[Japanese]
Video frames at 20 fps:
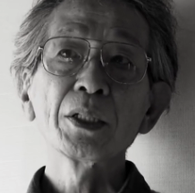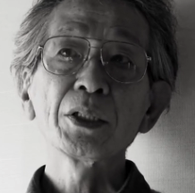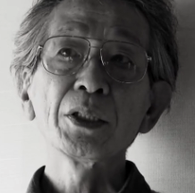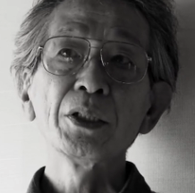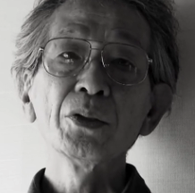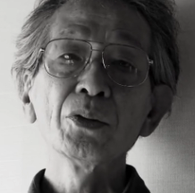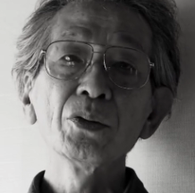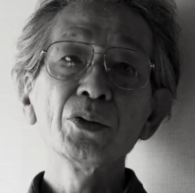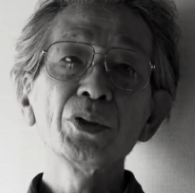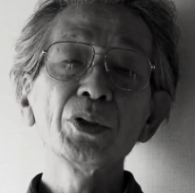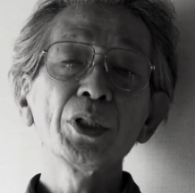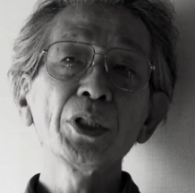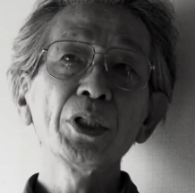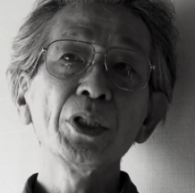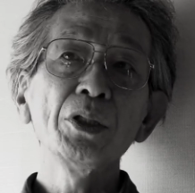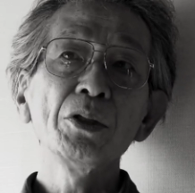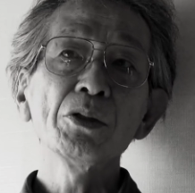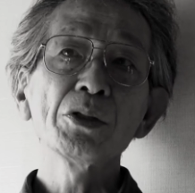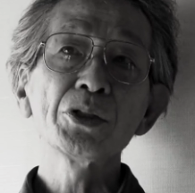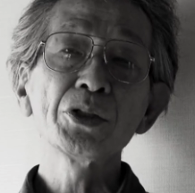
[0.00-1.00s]
基本的
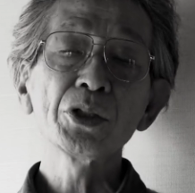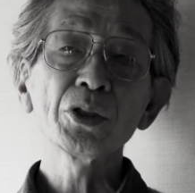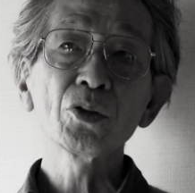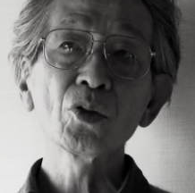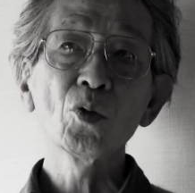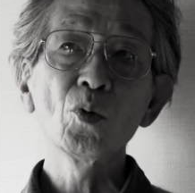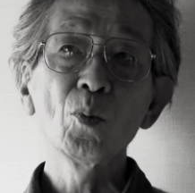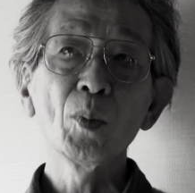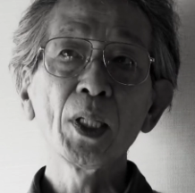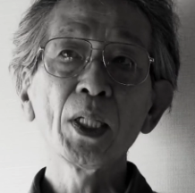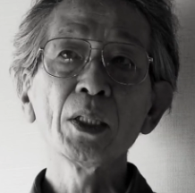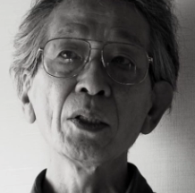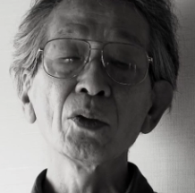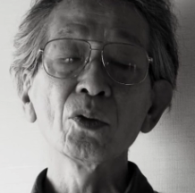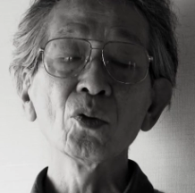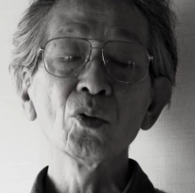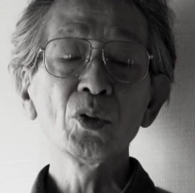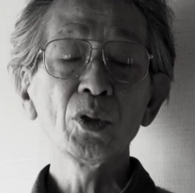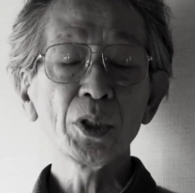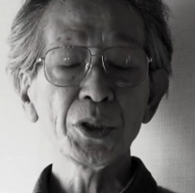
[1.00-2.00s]
には事故前
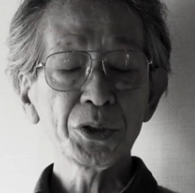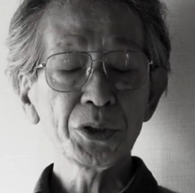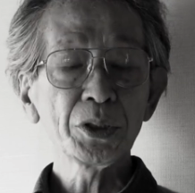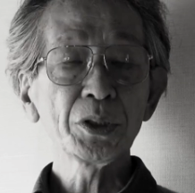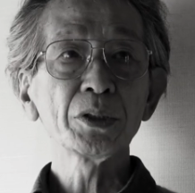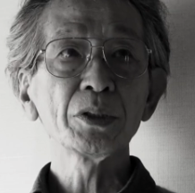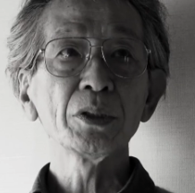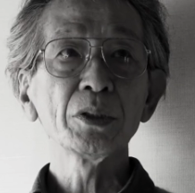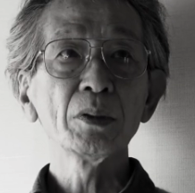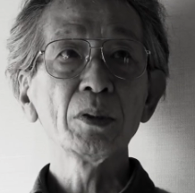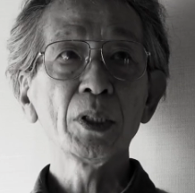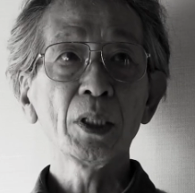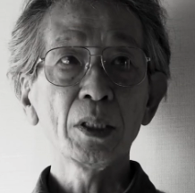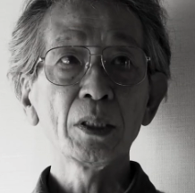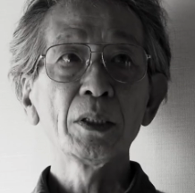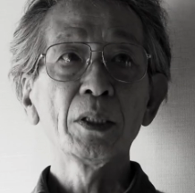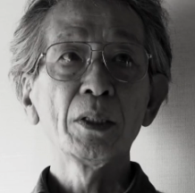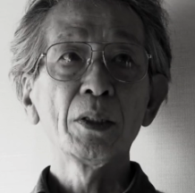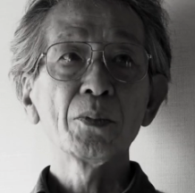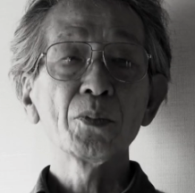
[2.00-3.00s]
と同じですよね
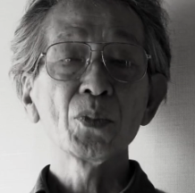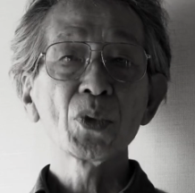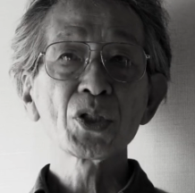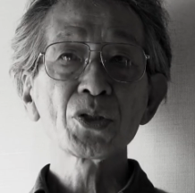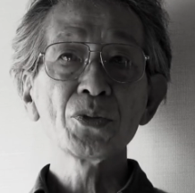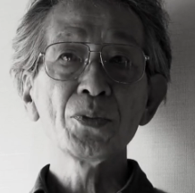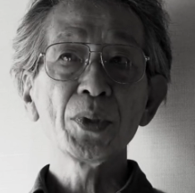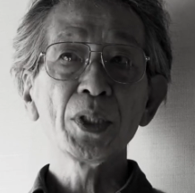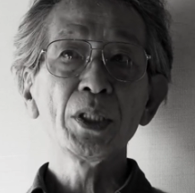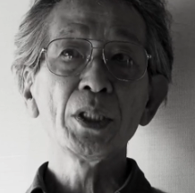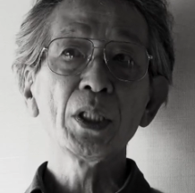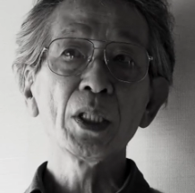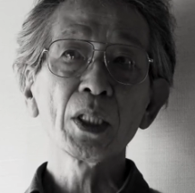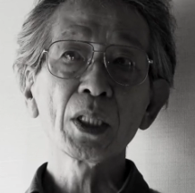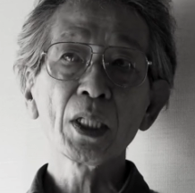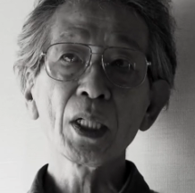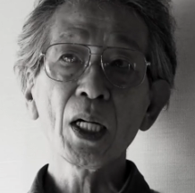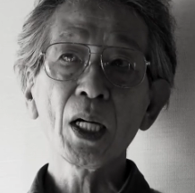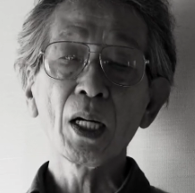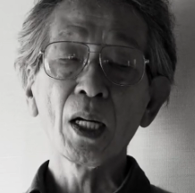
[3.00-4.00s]
マスメディア
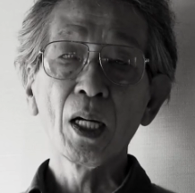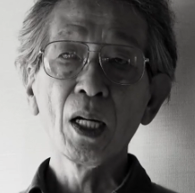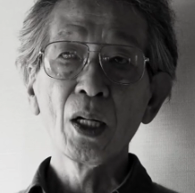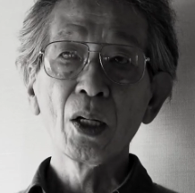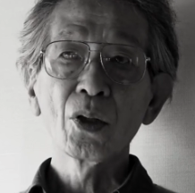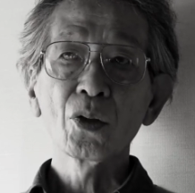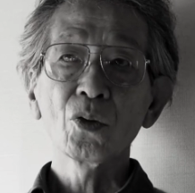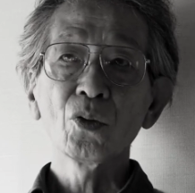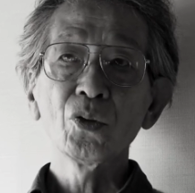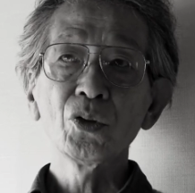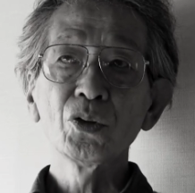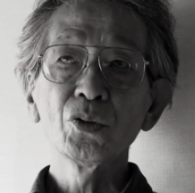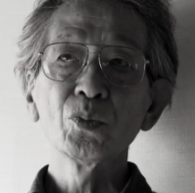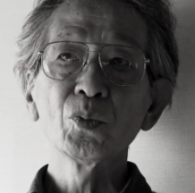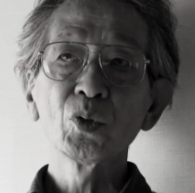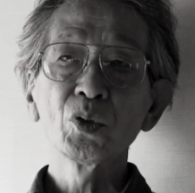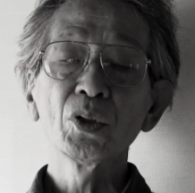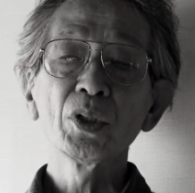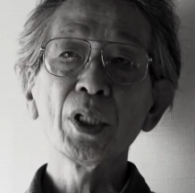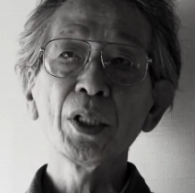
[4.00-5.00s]
がこういう
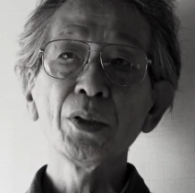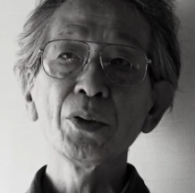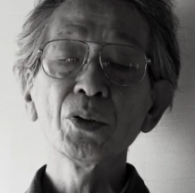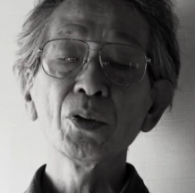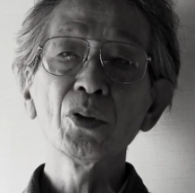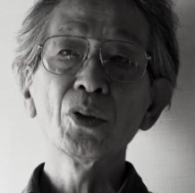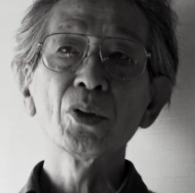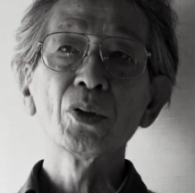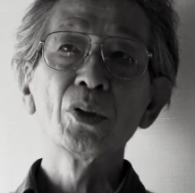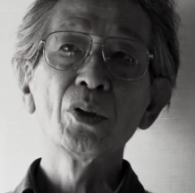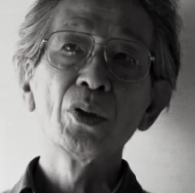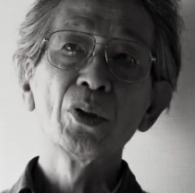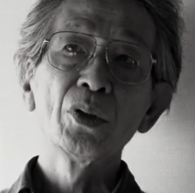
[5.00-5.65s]
問題を